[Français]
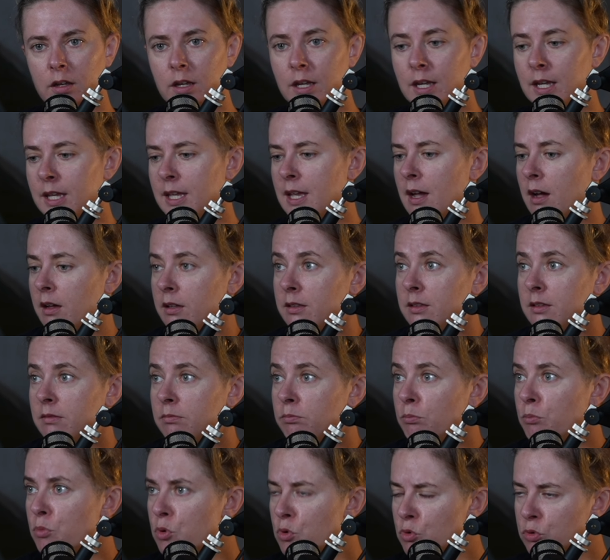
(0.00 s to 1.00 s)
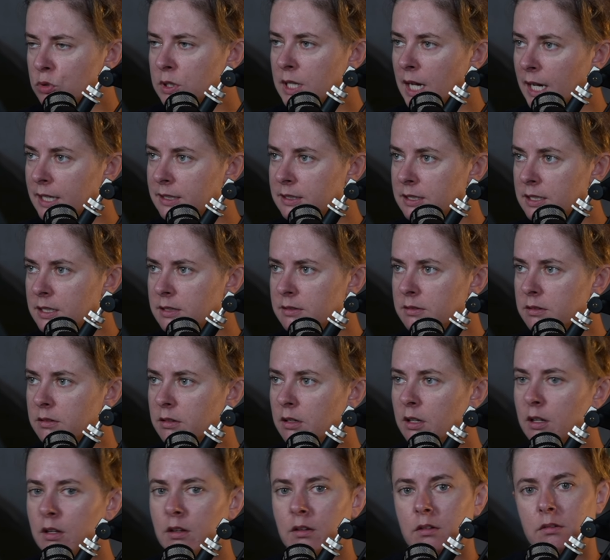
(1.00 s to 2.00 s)
il y a beaucoup d'artistes,
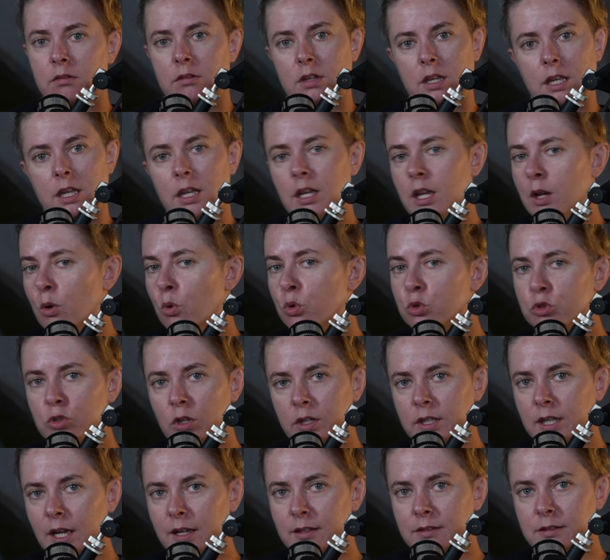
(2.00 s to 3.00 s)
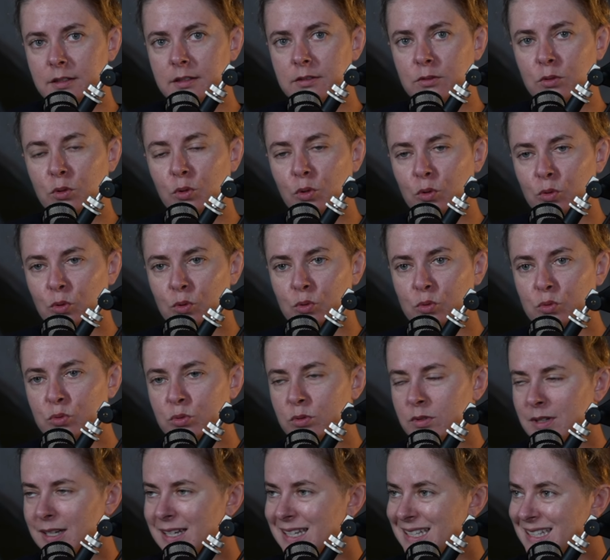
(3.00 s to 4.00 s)
autant d'artistes que de
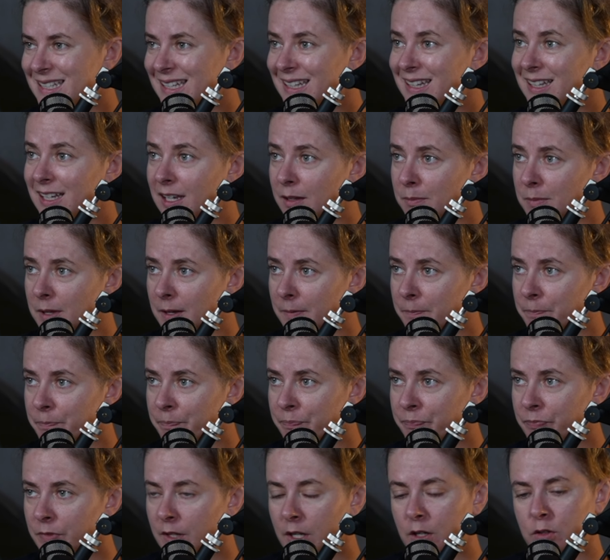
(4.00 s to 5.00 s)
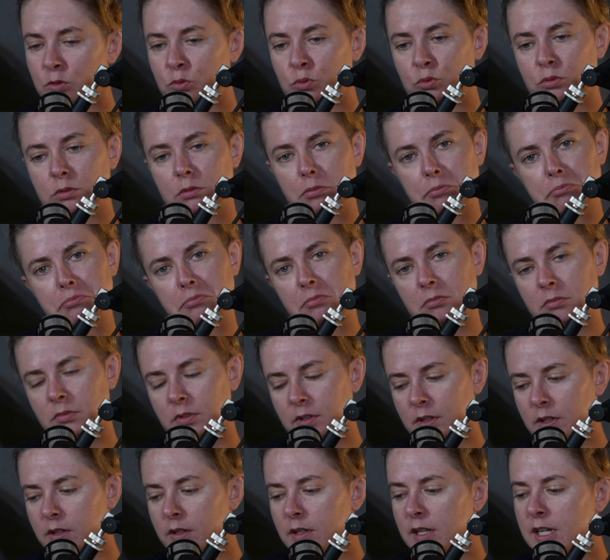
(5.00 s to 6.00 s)
goûts, et c'est très bien. Donc,
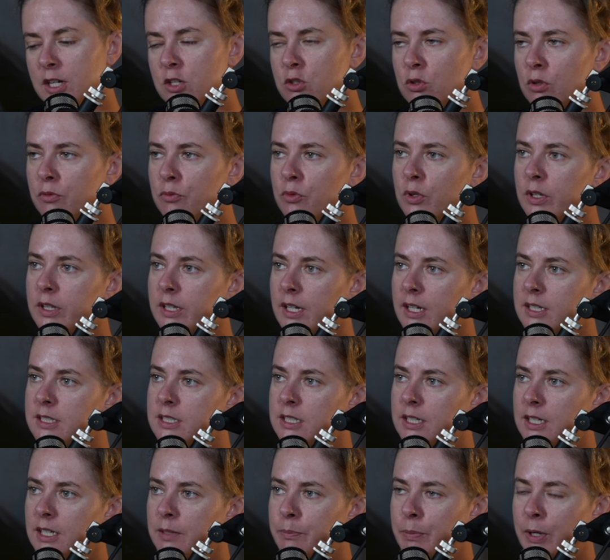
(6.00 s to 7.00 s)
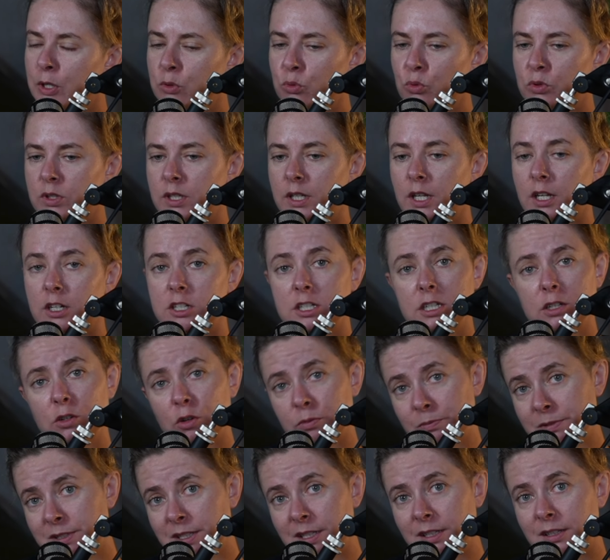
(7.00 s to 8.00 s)
les gens vont être attirés par ton énergie
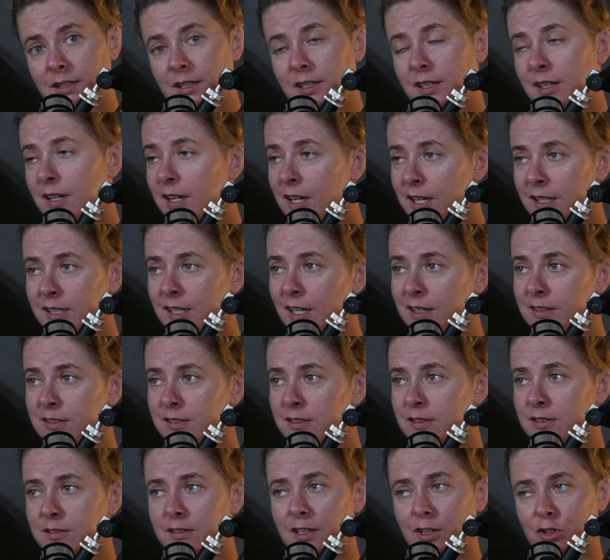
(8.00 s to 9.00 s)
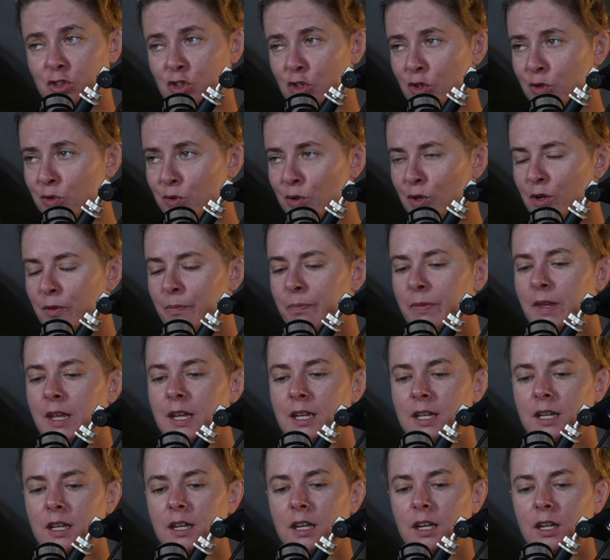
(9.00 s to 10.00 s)
comme si tu étais un artiste, un chanteur.
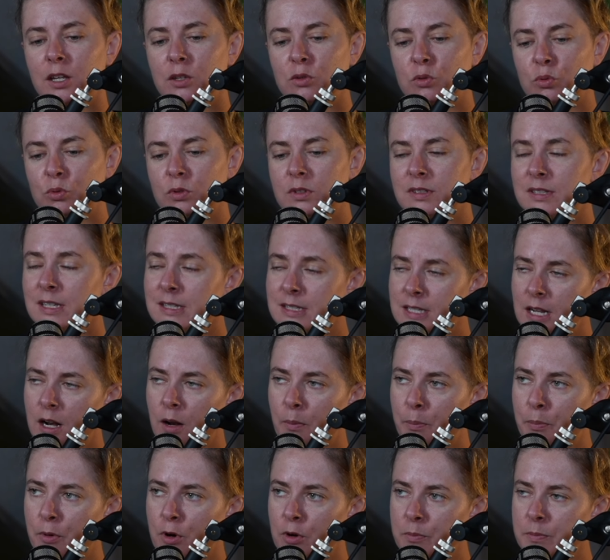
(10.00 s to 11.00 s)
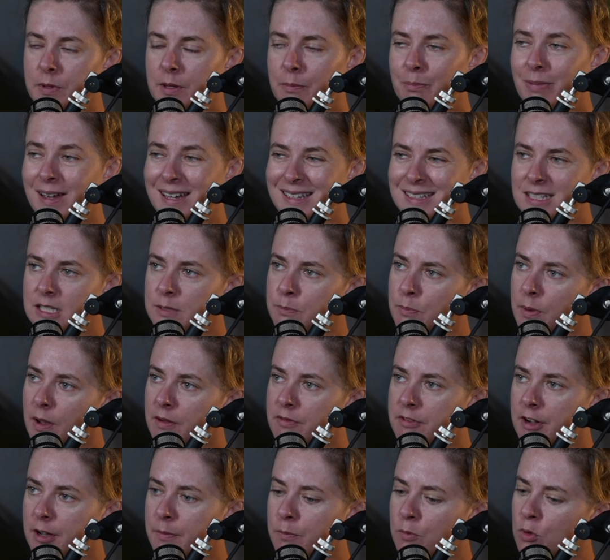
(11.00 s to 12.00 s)
Donc ça, c'est le premier principe à
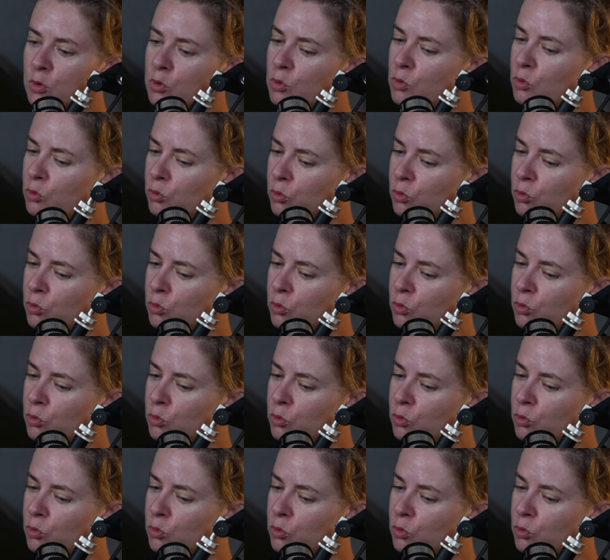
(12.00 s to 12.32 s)
vraiment